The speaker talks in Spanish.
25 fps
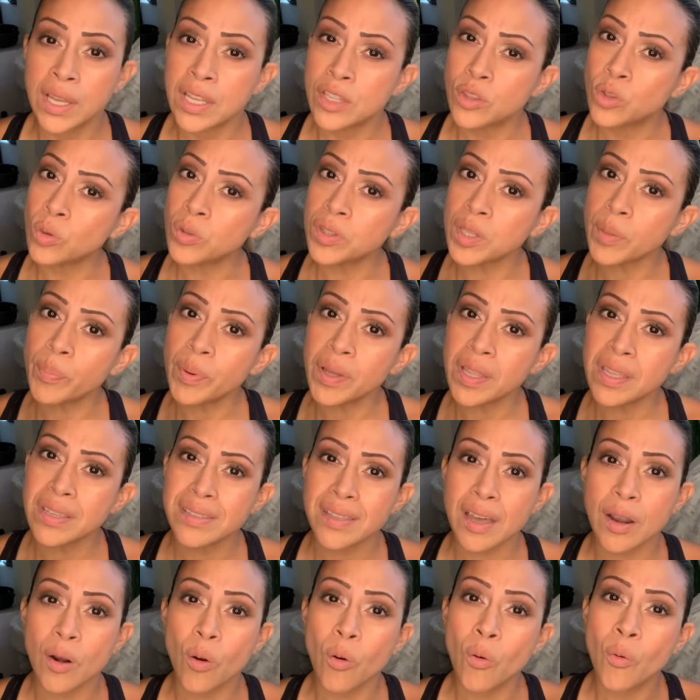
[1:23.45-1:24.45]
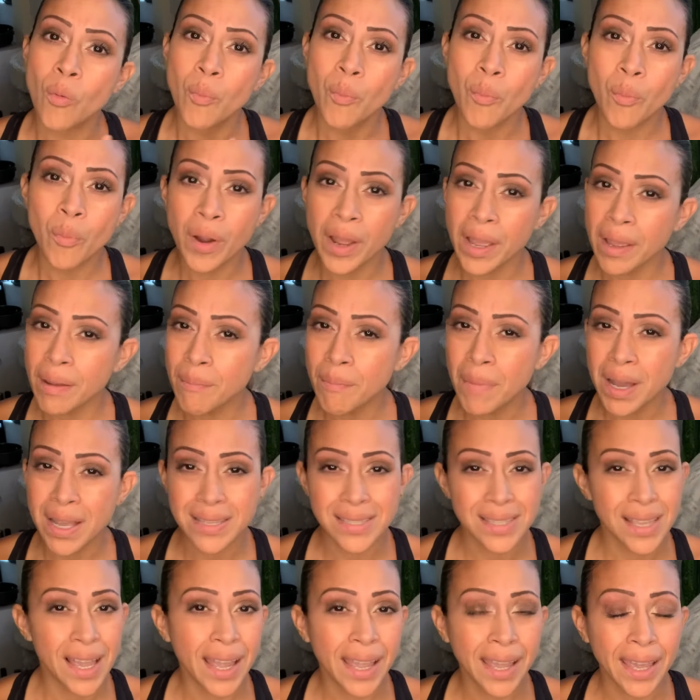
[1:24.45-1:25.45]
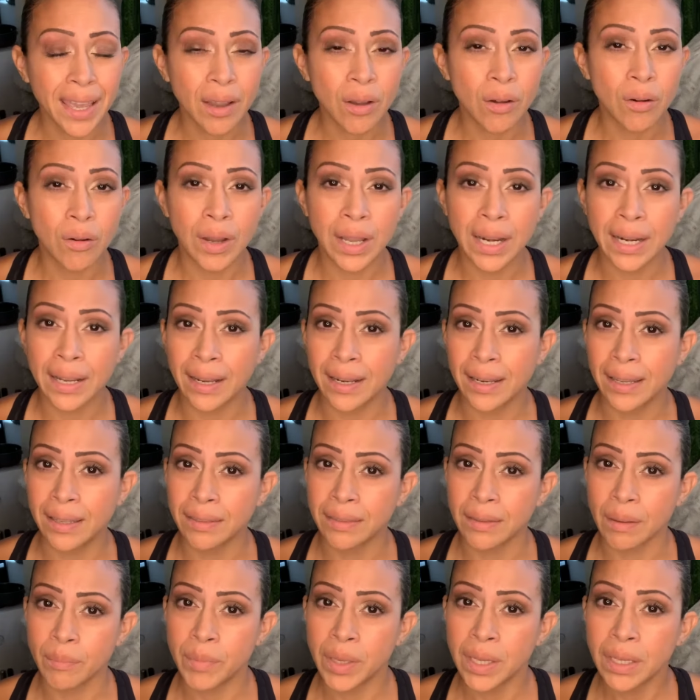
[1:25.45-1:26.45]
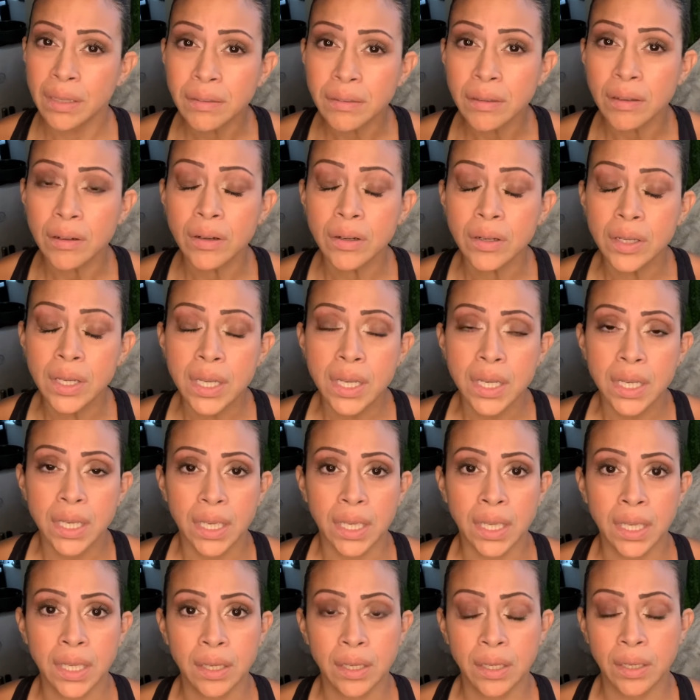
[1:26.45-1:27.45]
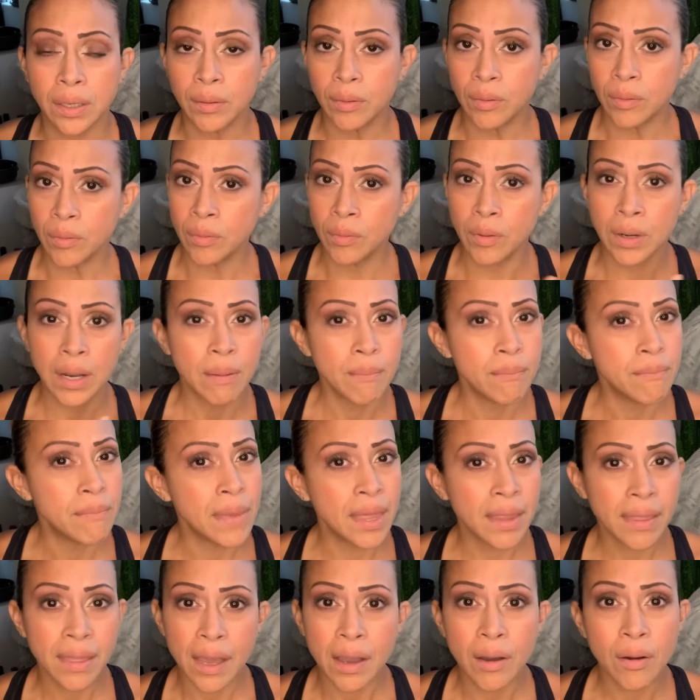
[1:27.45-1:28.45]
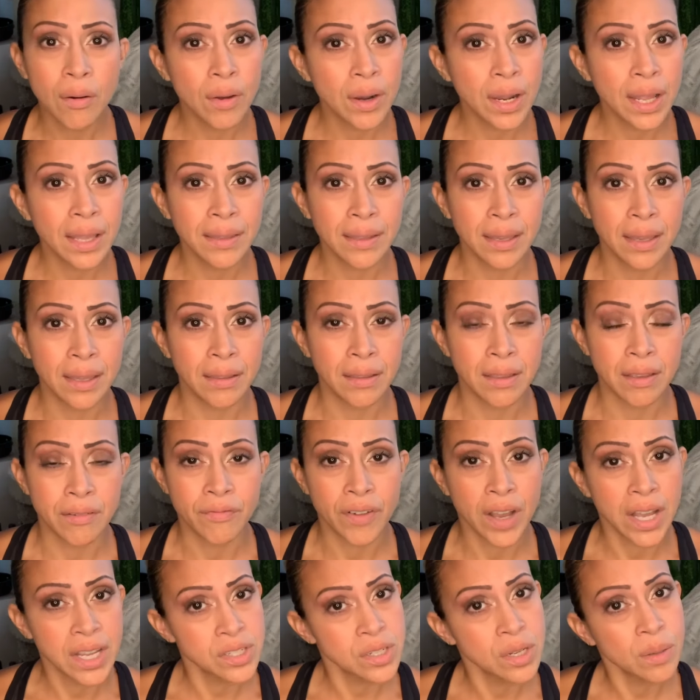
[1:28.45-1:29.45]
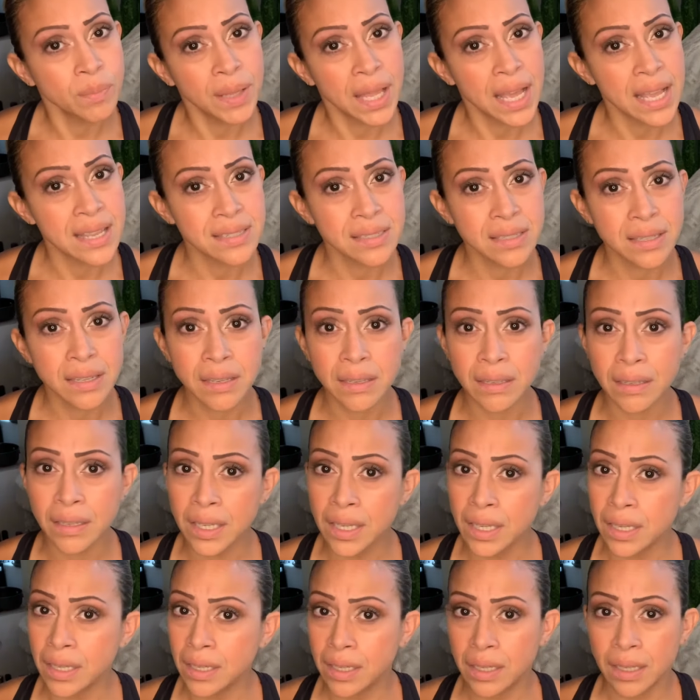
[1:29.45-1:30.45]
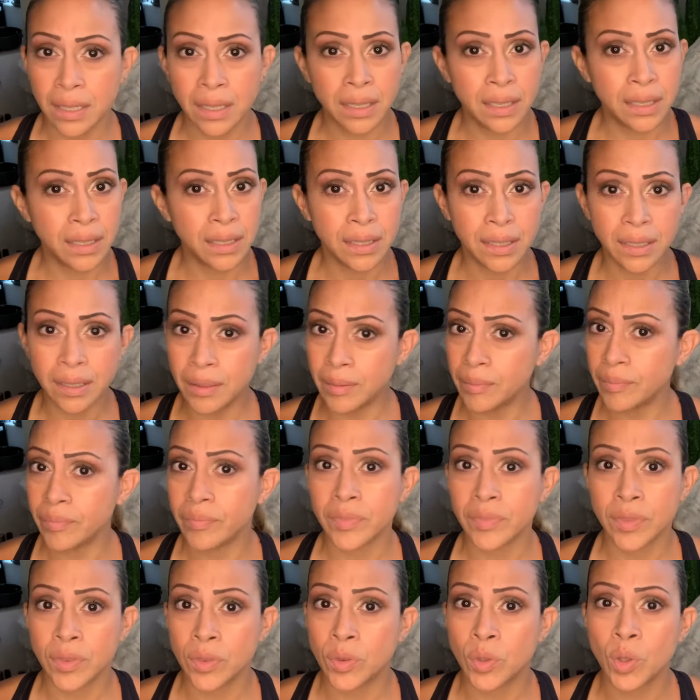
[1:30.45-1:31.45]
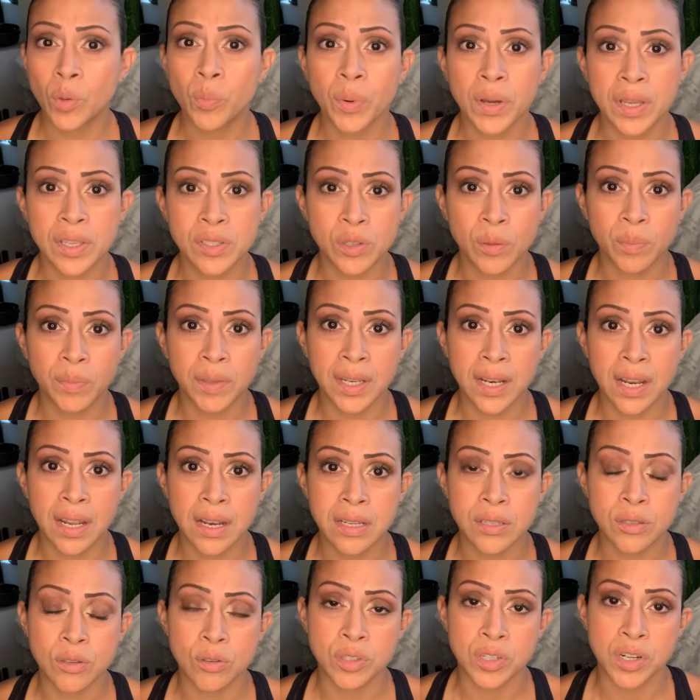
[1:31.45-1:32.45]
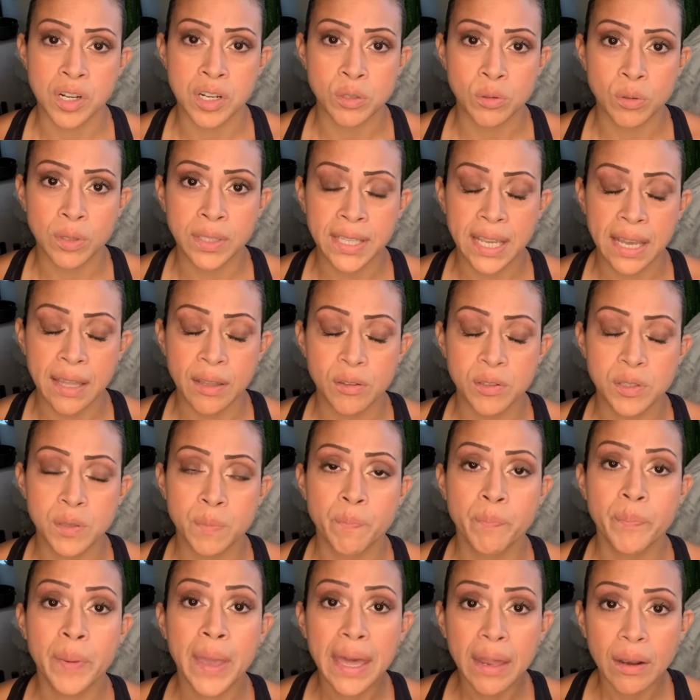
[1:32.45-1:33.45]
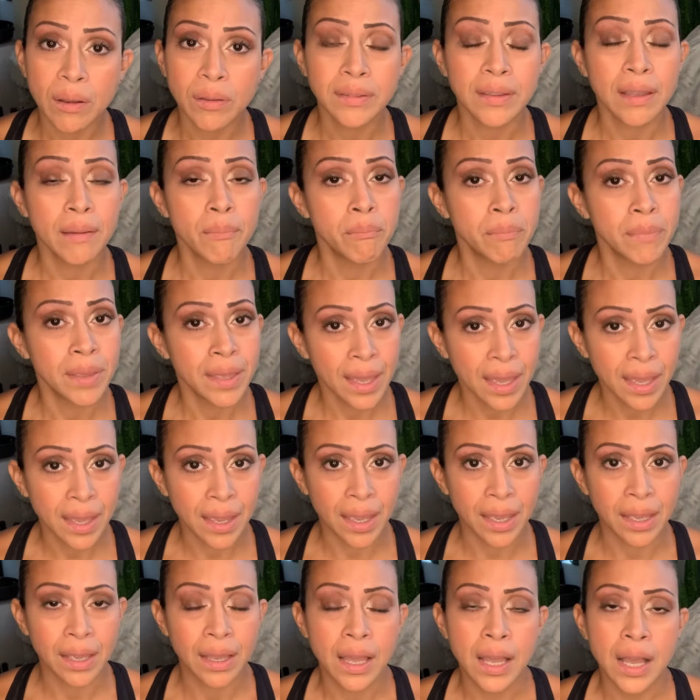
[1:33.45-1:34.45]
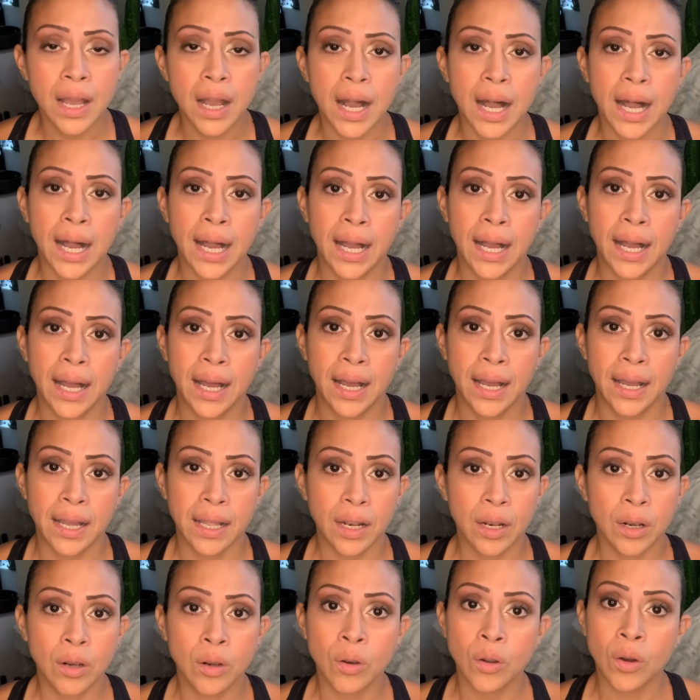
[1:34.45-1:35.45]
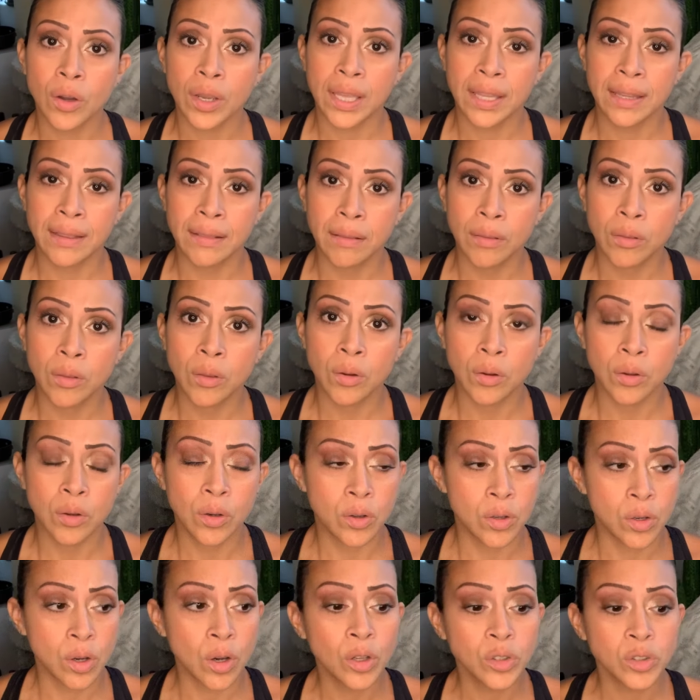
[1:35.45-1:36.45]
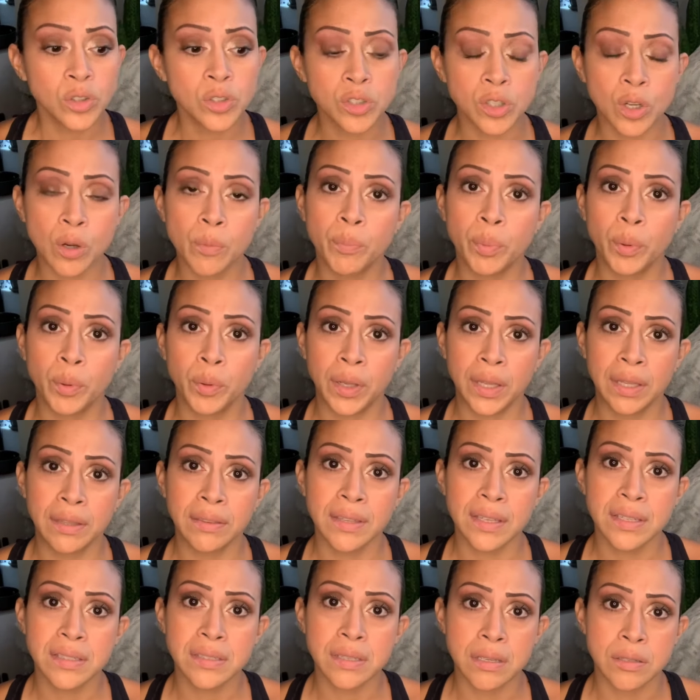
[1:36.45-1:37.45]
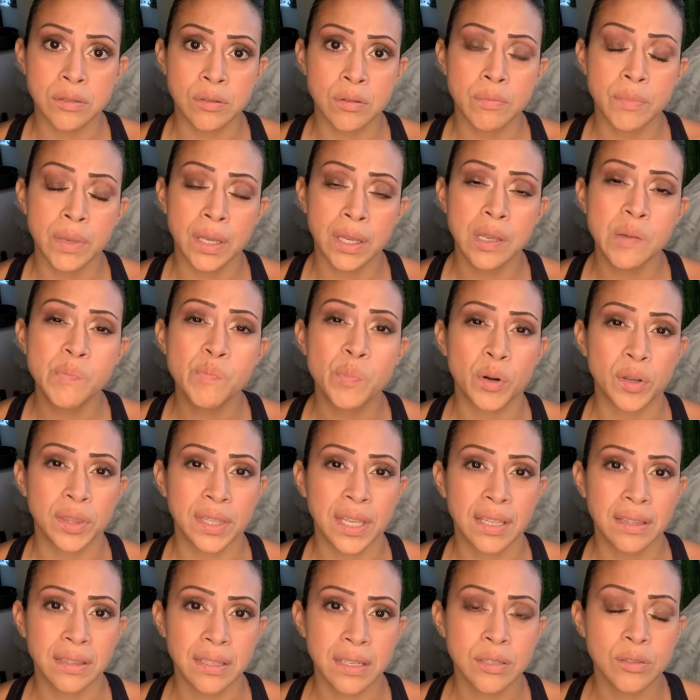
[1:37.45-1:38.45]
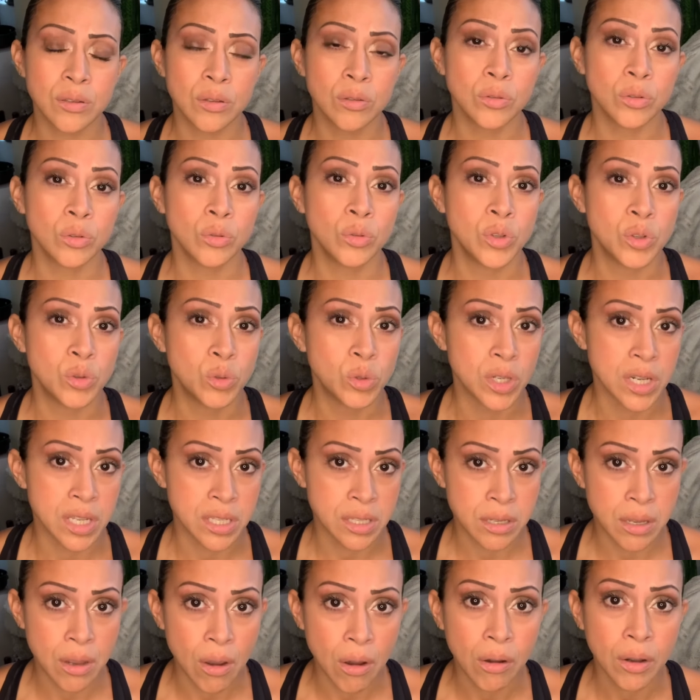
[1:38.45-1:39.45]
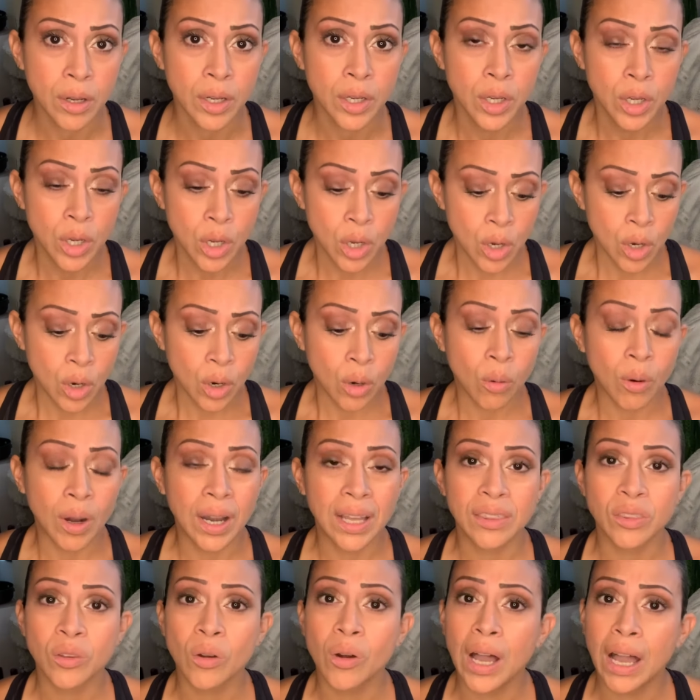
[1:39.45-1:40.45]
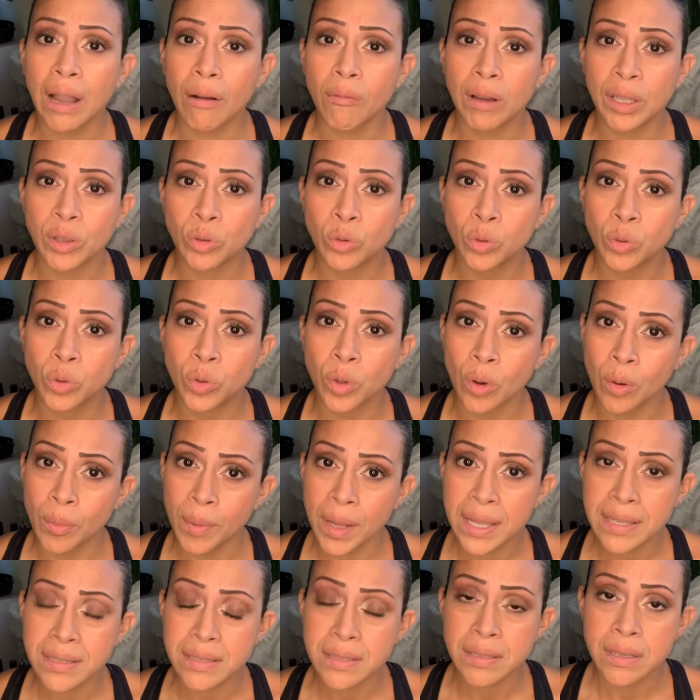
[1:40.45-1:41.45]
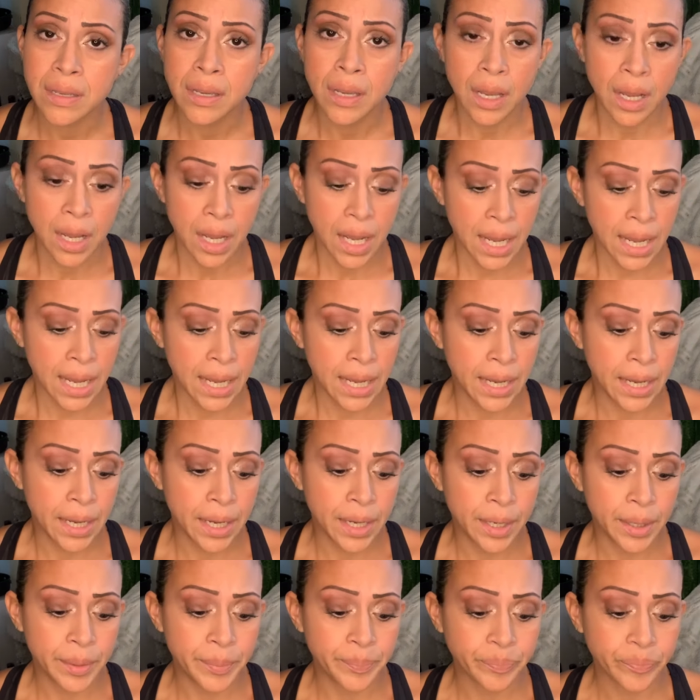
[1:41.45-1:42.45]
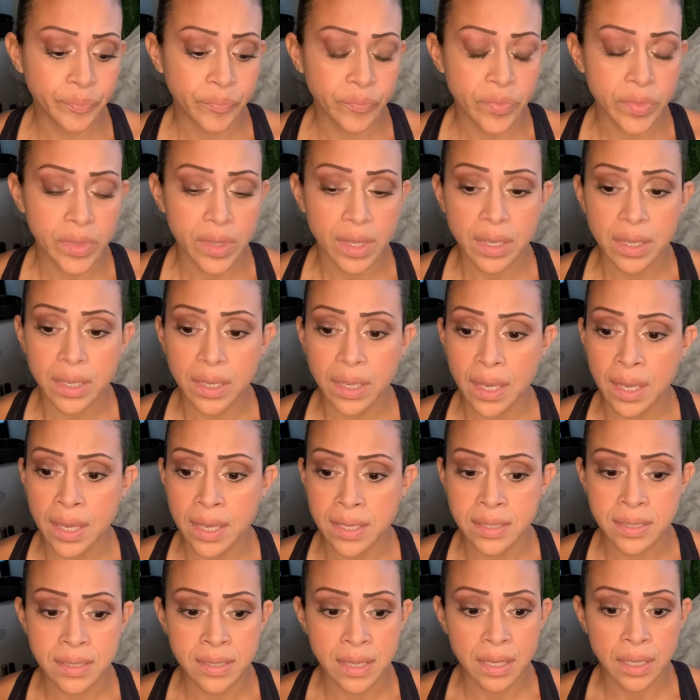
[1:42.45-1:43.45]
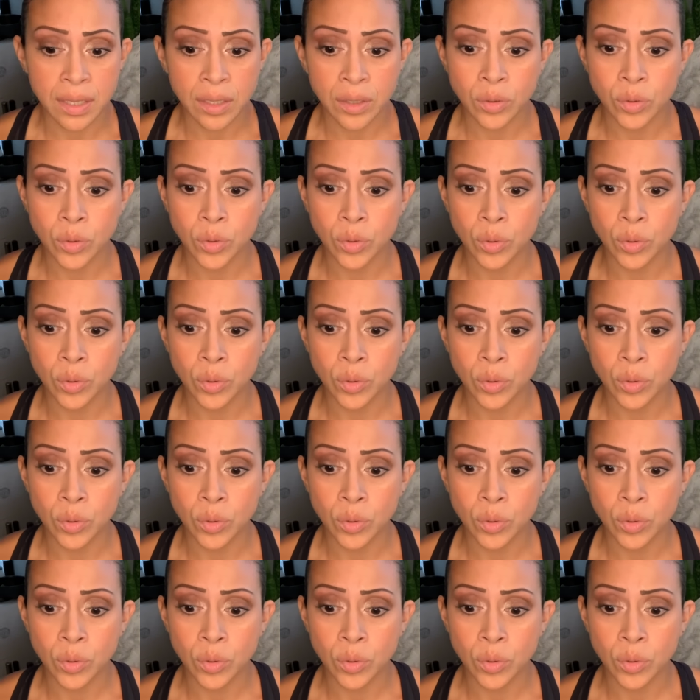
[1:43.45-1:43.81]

tú te puedes dar un buen masaje con el calentamiento y una media hora de, de fascia blasting y tú puedes obtener esos resultados. Pero también ah, lo que, los otros componentes que son bien importantes son tu nutrición, cuánto agua tú tomas, ah, este,